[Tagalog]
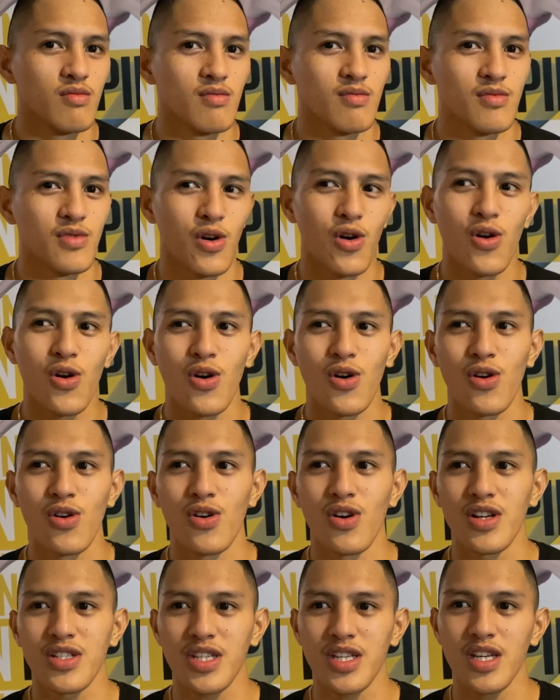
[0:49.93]
sa
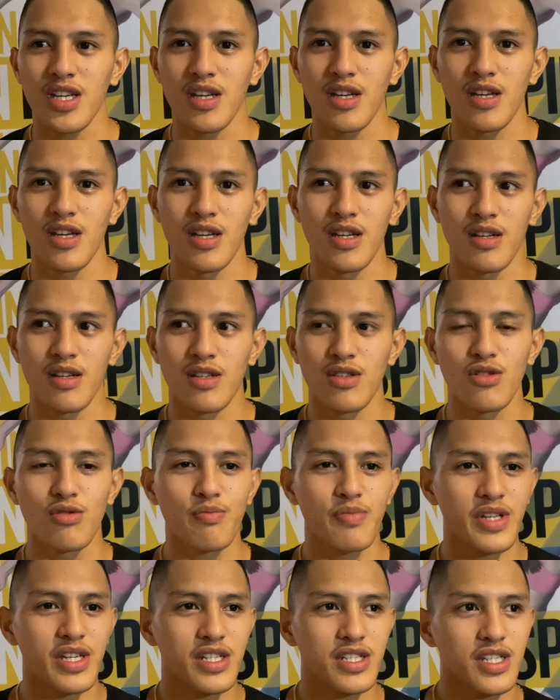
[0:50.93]
Oo, kasi nung
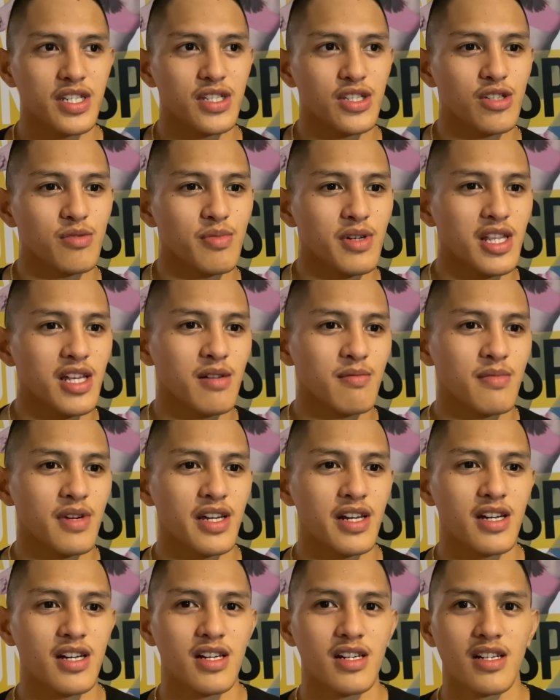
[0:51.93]
pre-season pa lang
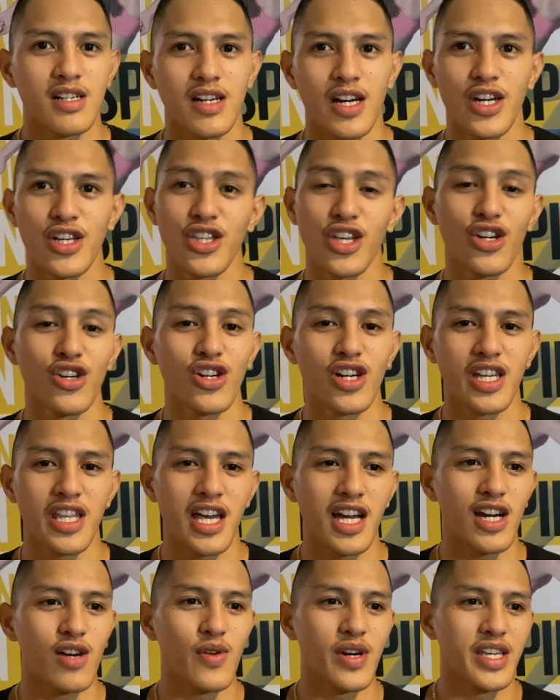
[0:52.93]
parang ayun yung
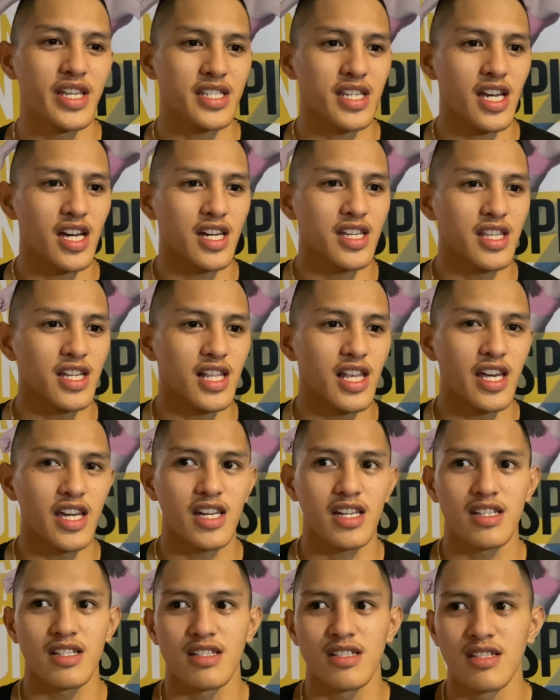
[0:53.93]
ginagawa niya sa akin.
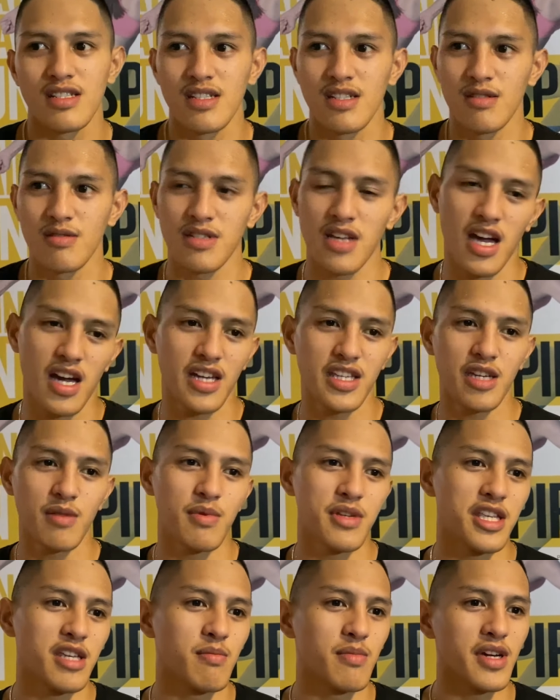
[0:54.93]
Sa akin niya
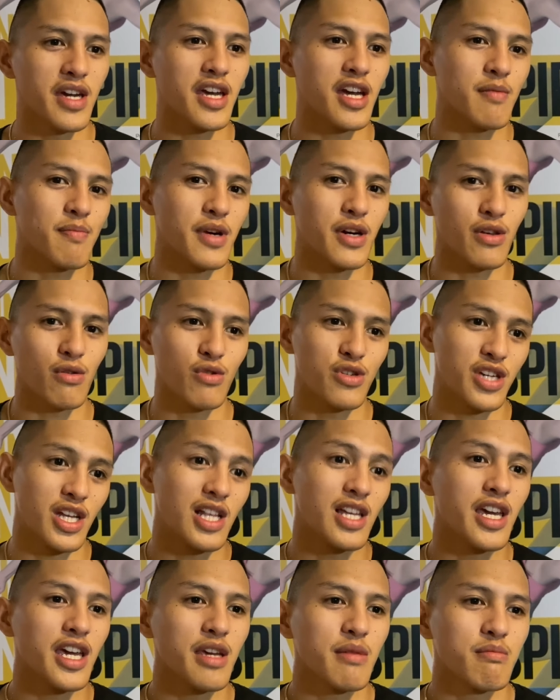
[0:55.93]
binibigay kapag ko siya
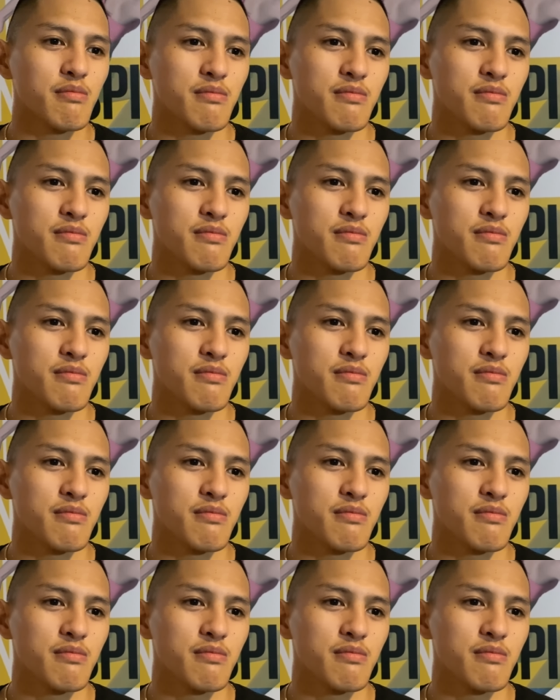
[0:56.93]
game.